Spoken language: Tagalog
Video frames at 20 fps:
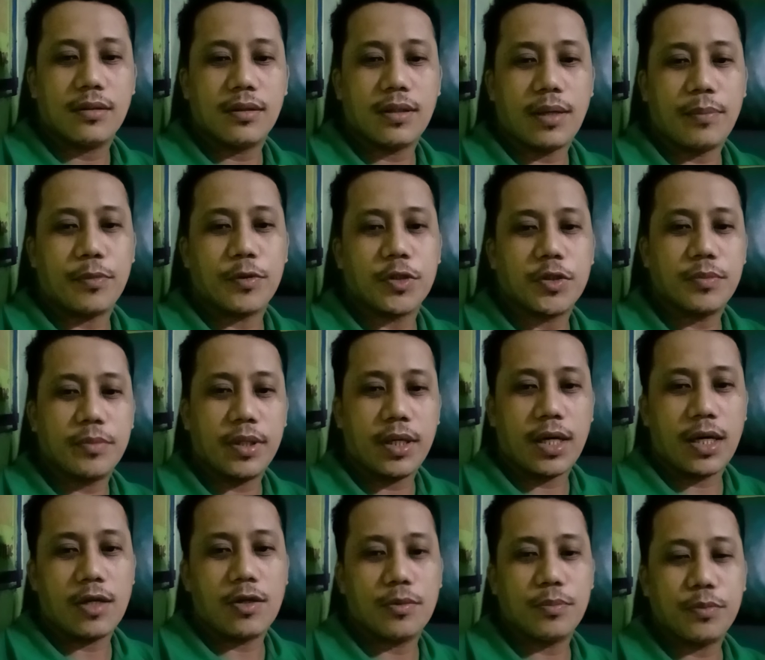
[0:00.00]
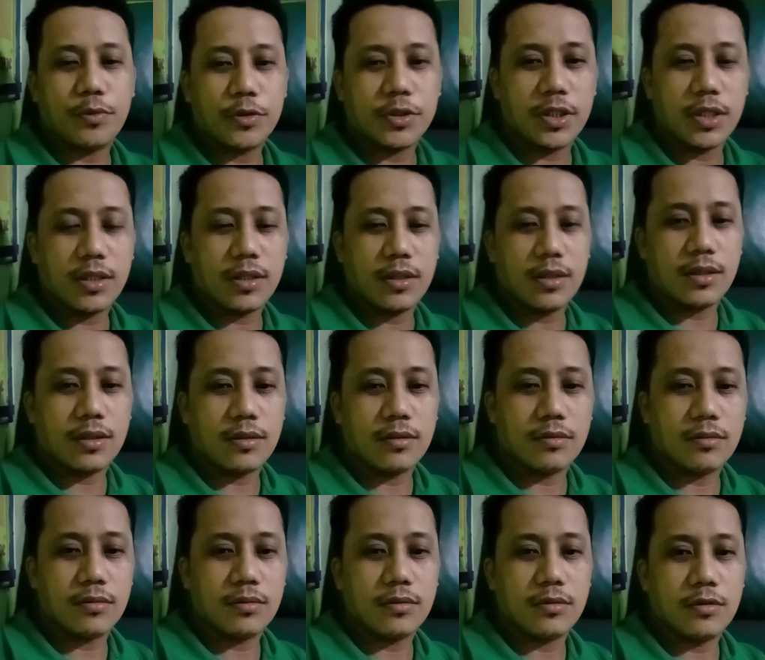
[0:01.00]
Tapos may halo po siya na
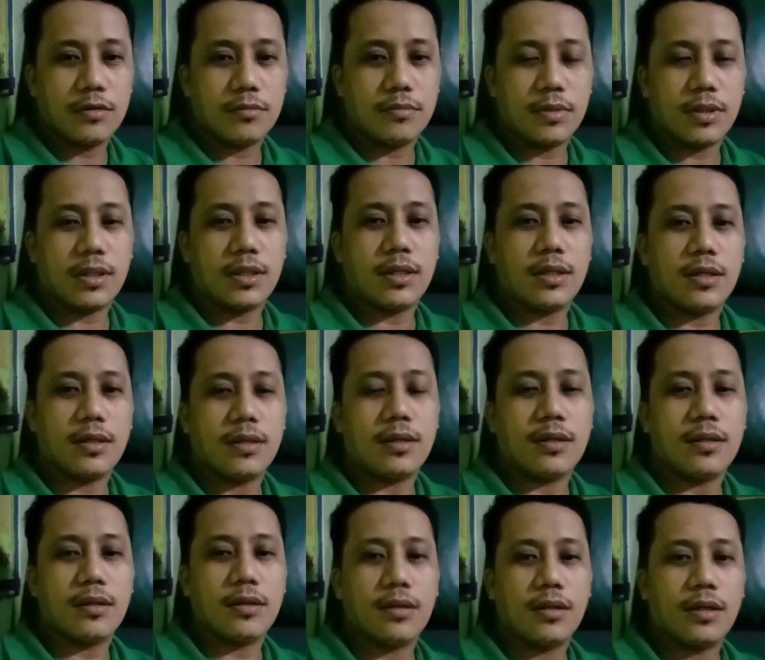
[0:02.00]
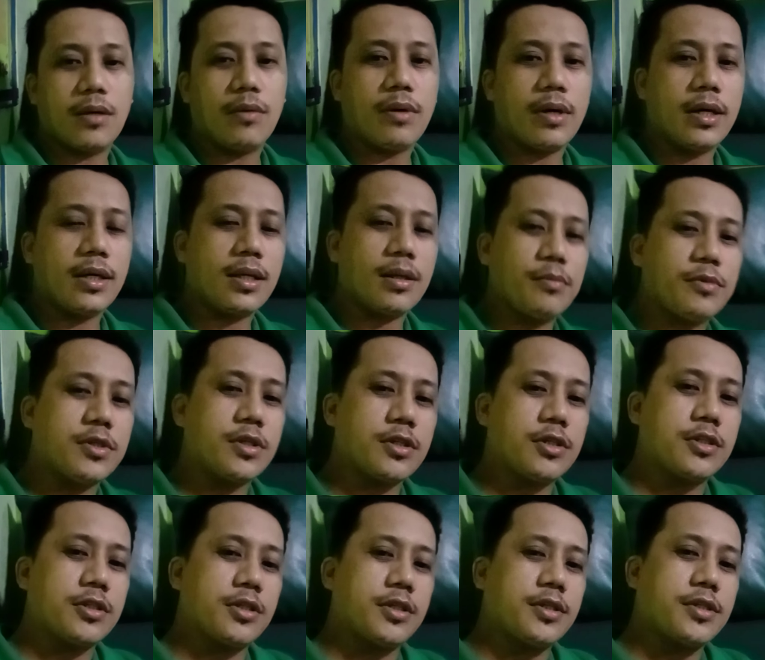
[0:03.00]
ano, yung mga gawain namin sa
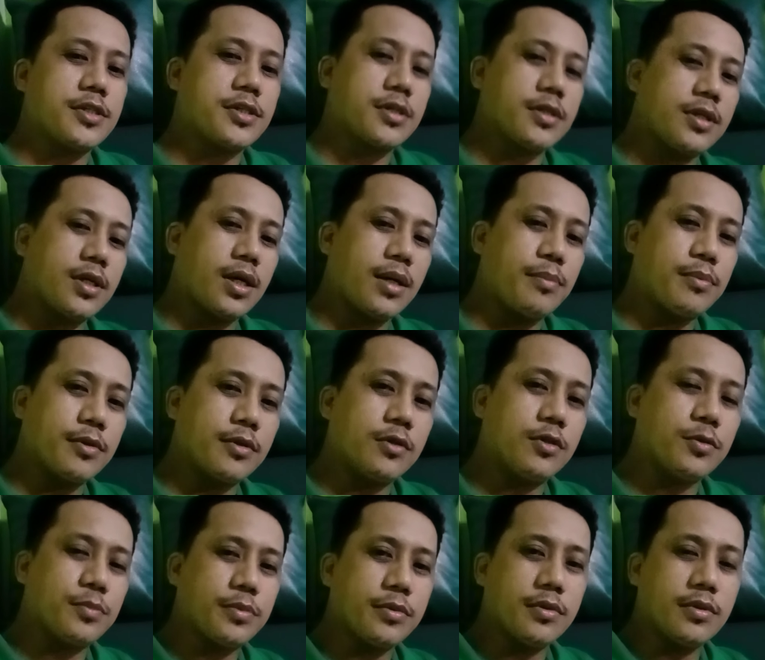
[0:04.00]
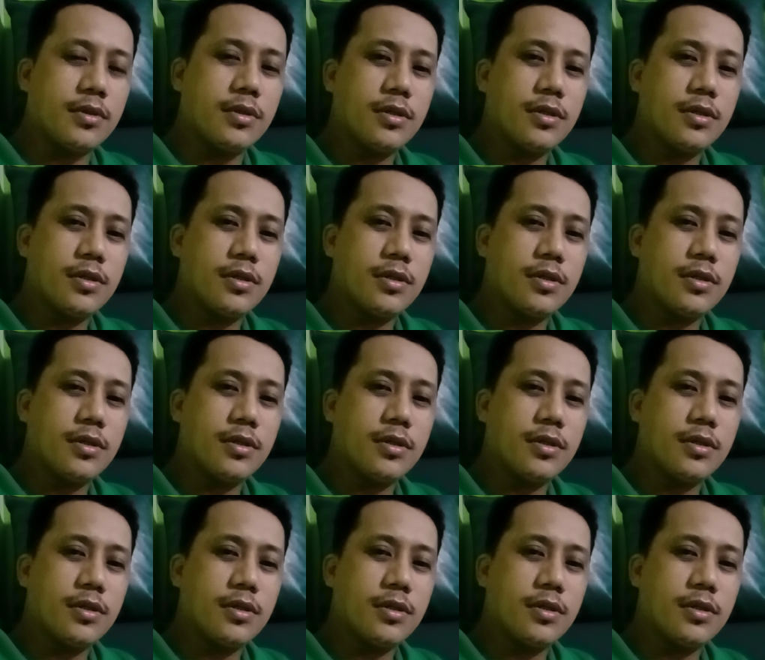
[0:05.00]
church, na upload ko po.